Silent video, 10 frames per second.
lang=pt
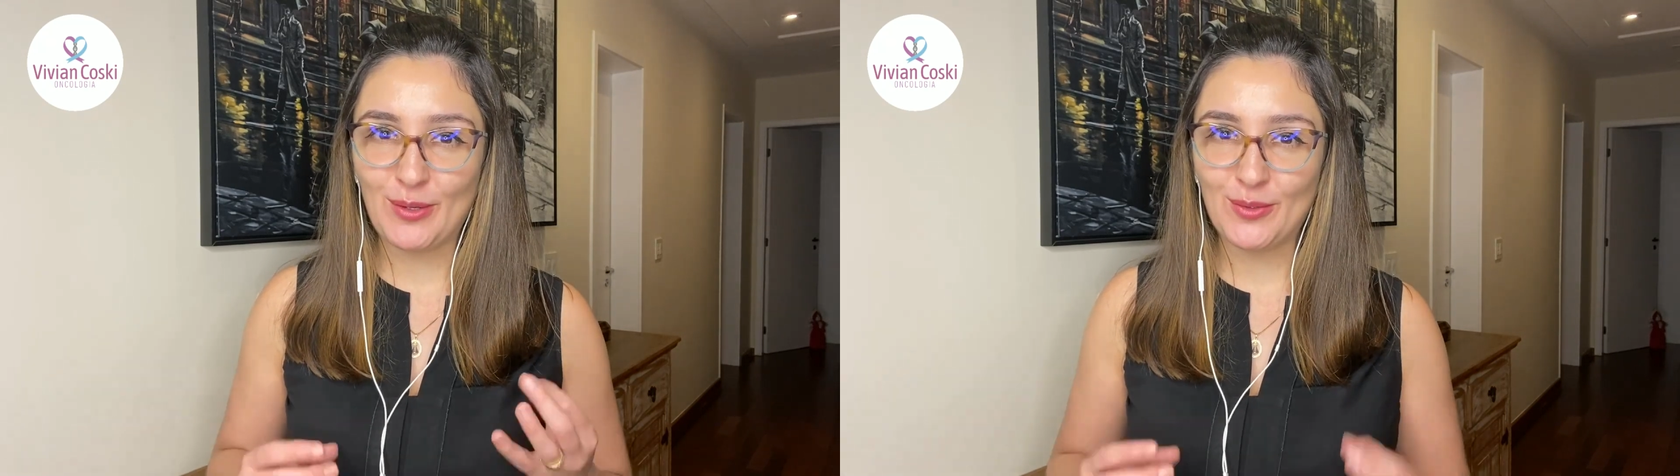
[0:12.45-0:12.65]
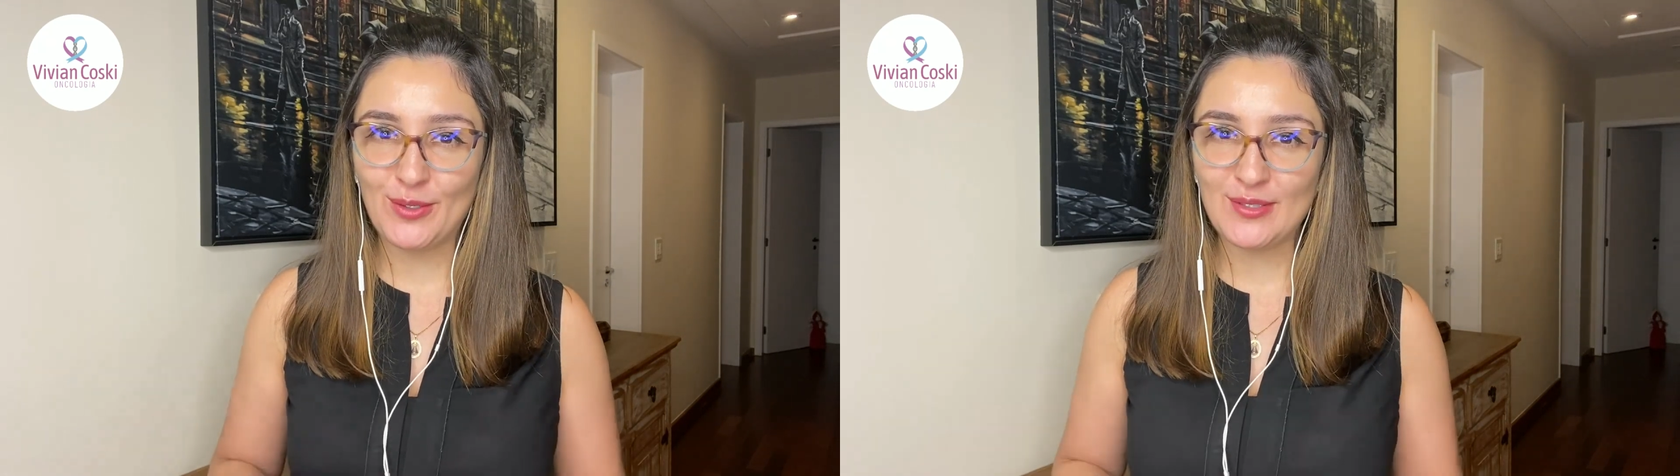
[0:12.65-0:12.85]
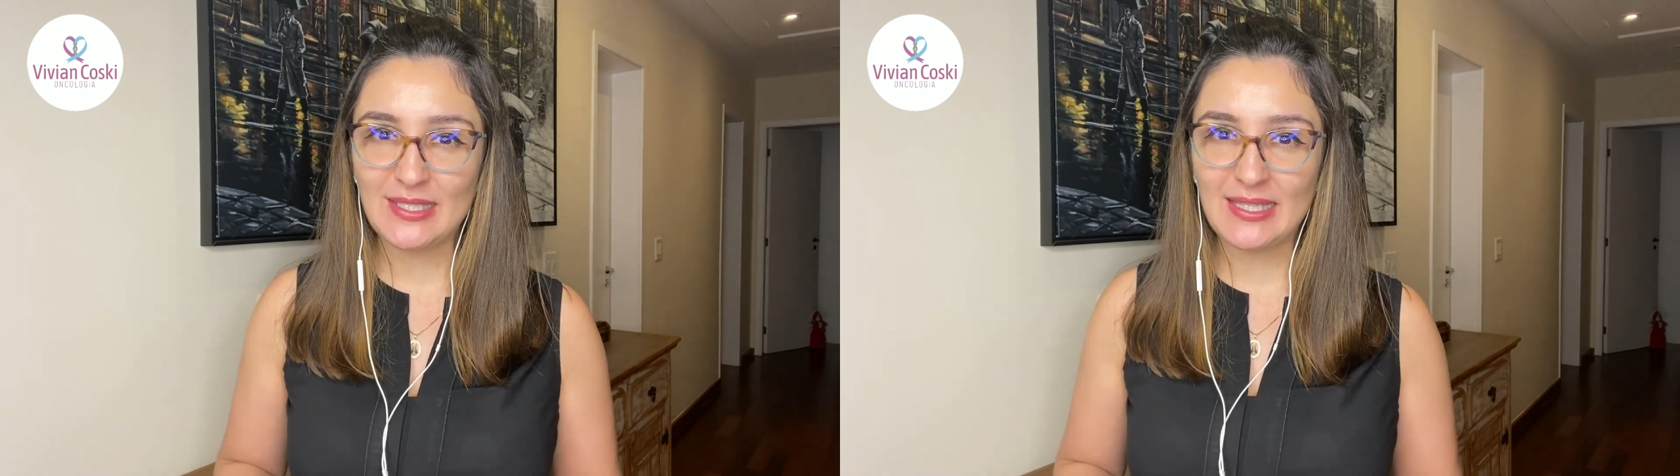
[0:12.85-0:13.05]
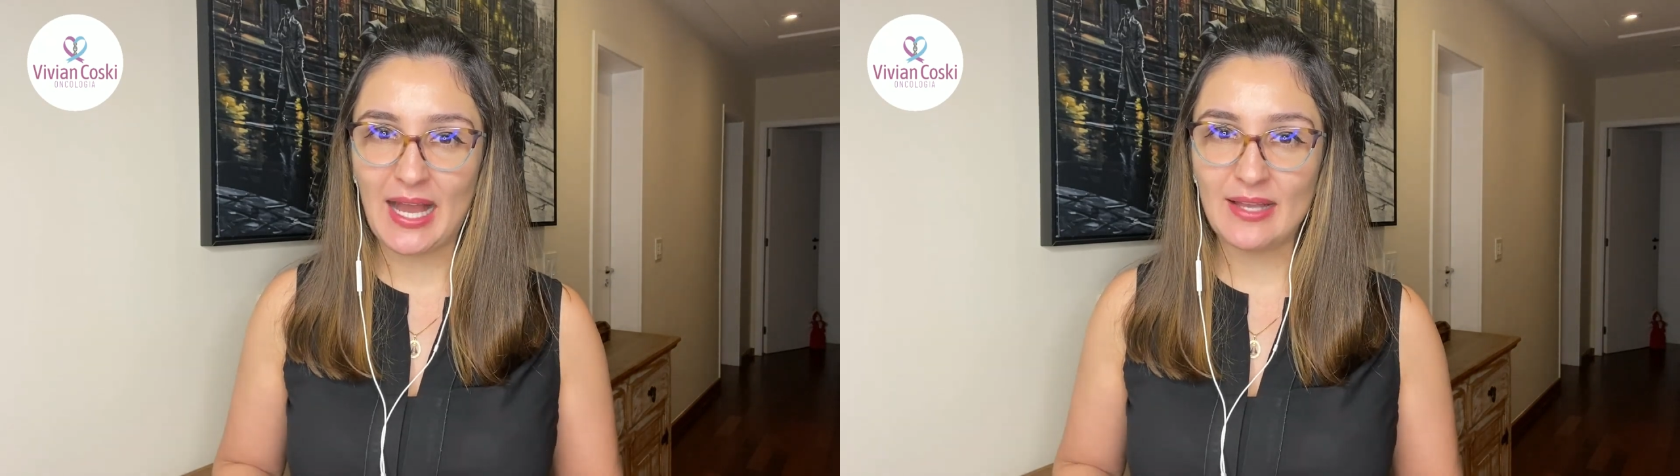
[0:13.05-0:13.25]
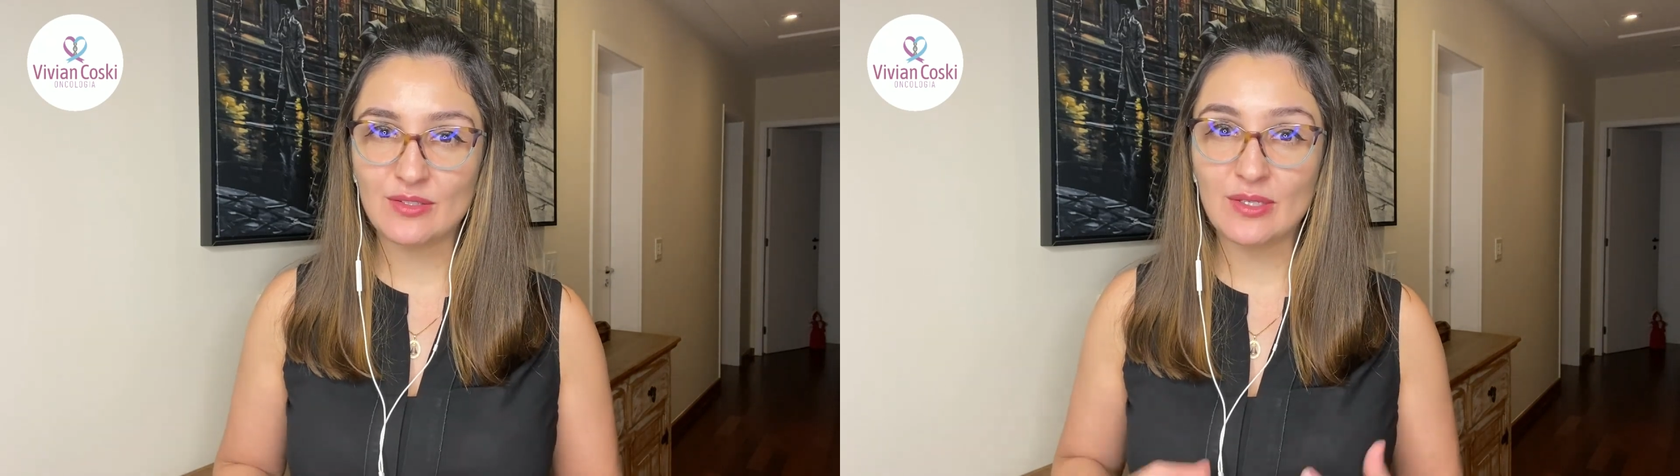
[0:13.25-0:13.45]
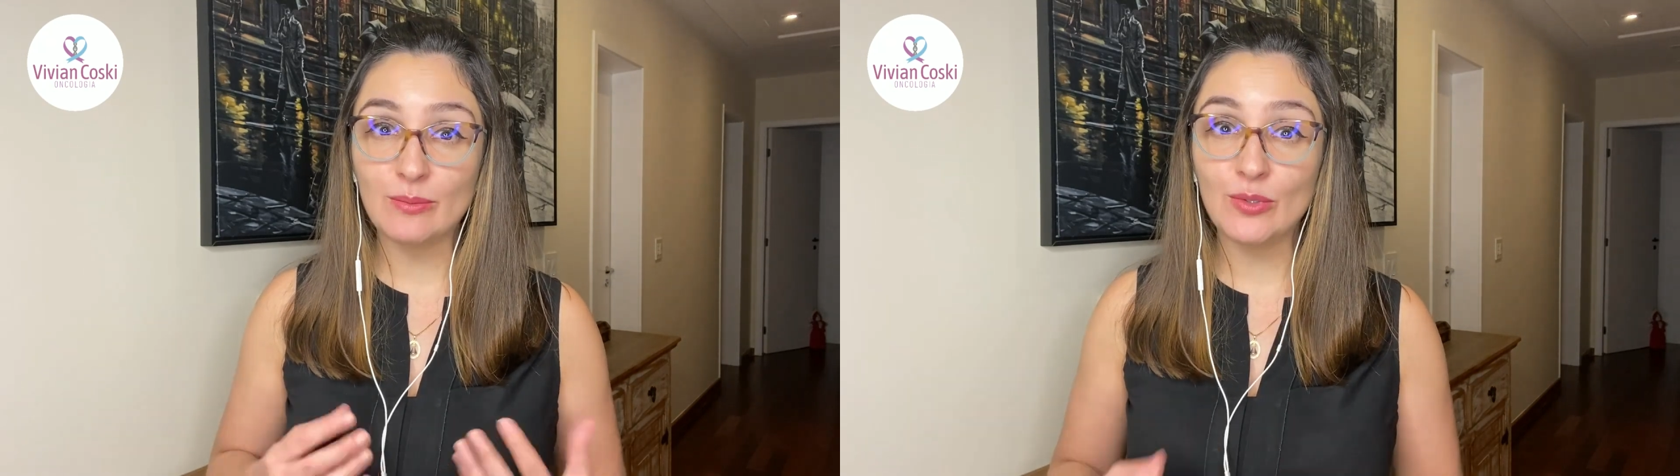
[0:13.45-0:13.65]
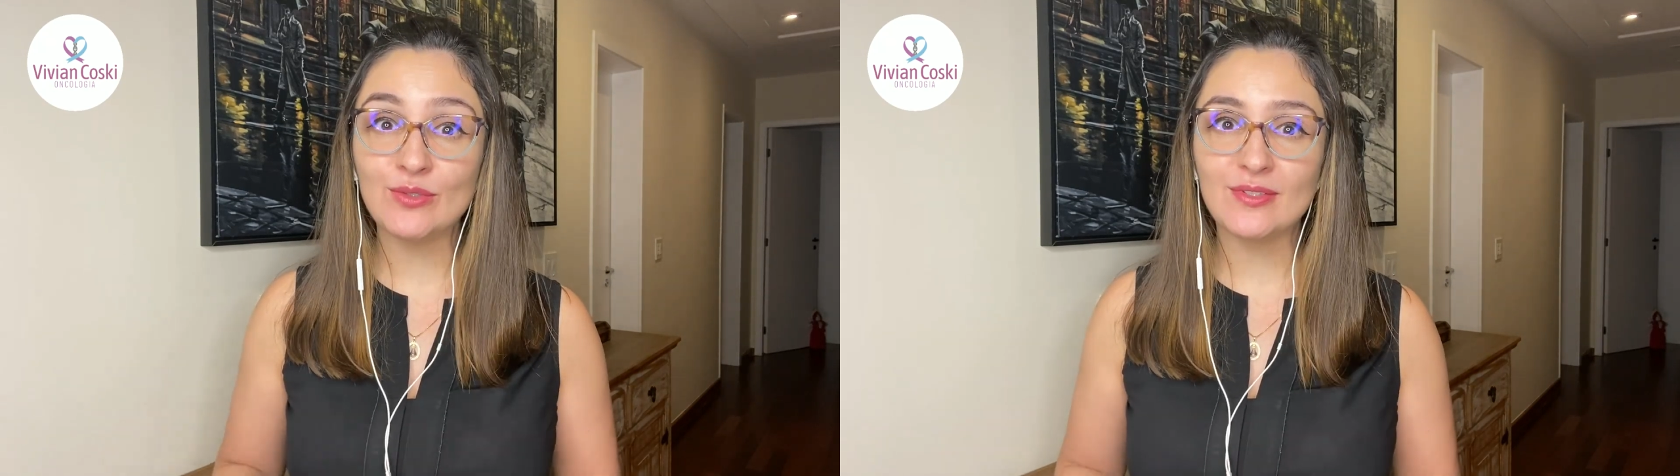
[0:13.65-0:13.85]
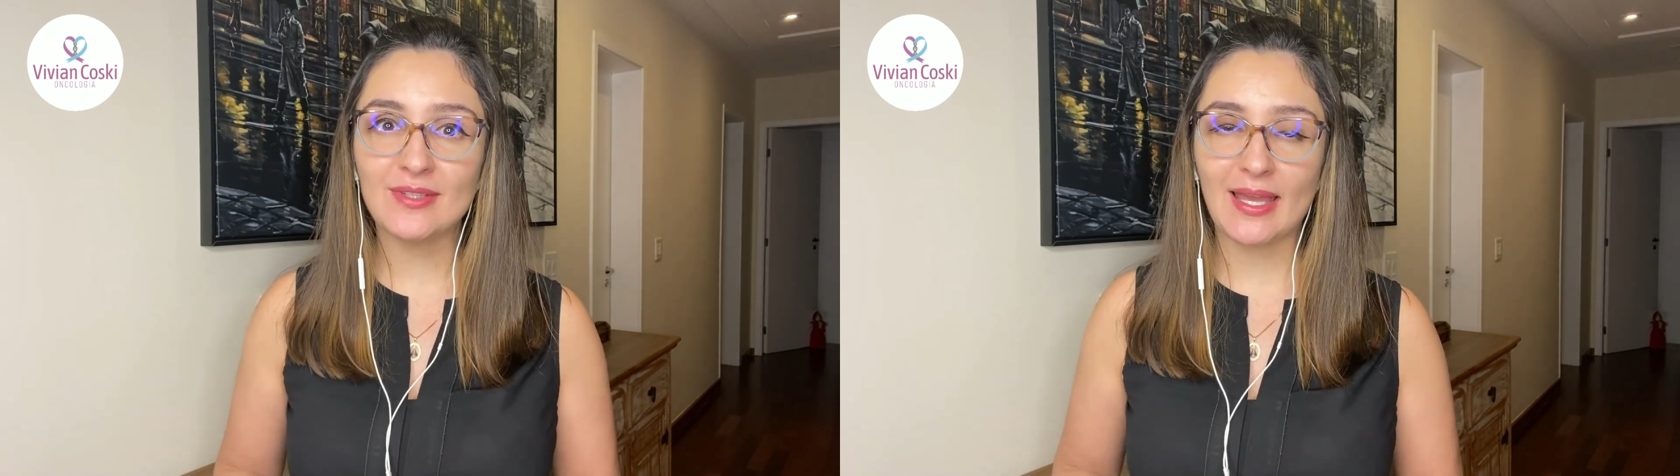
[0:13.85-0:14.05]
curiosidade que
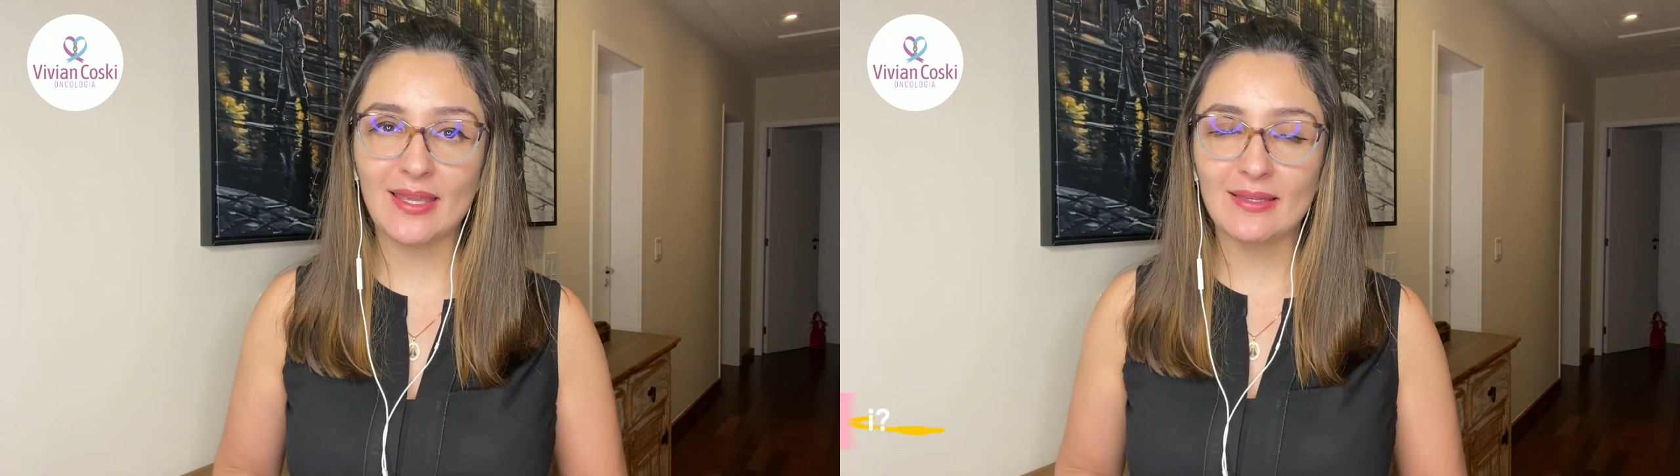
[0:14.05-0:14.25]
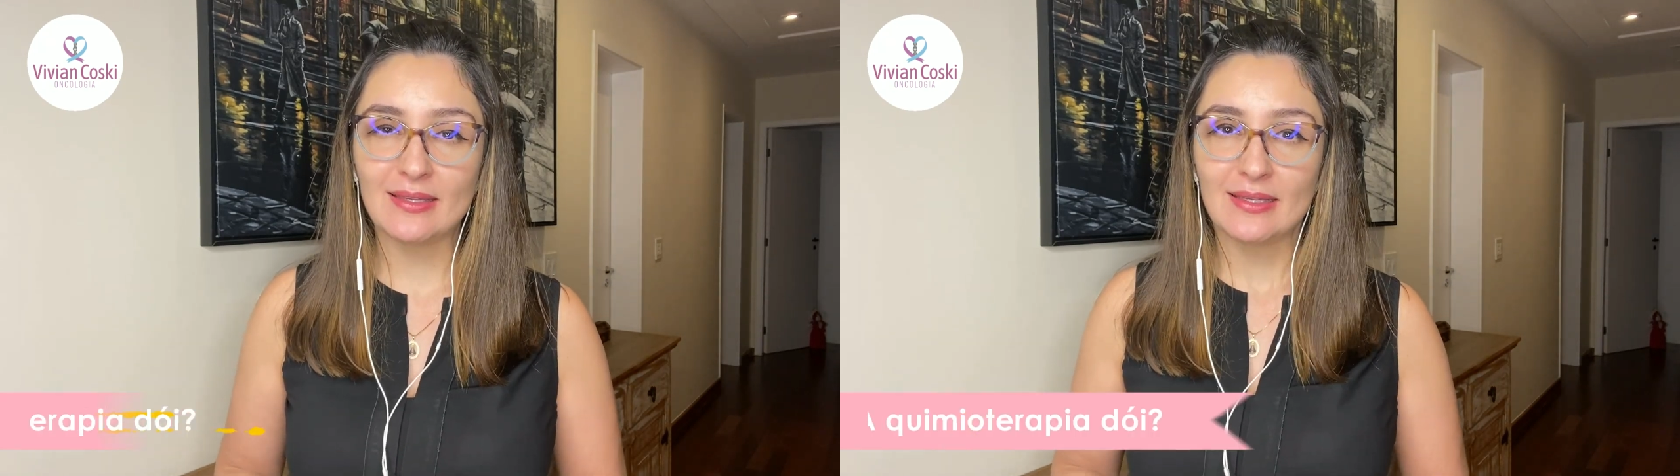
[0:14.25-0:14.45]
muitos têm.